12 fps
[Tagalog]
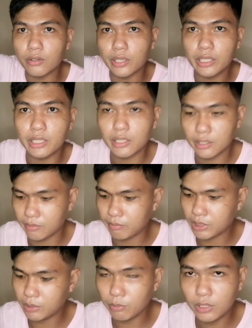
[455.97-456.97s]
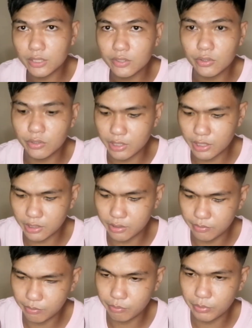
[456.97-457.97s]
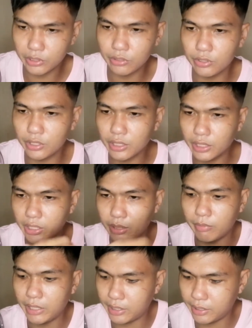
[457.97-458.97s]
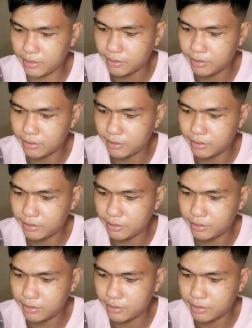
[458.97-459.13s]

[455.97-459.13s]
Okay. Pag napunasan niyo na, pwede niyo nang ikabit.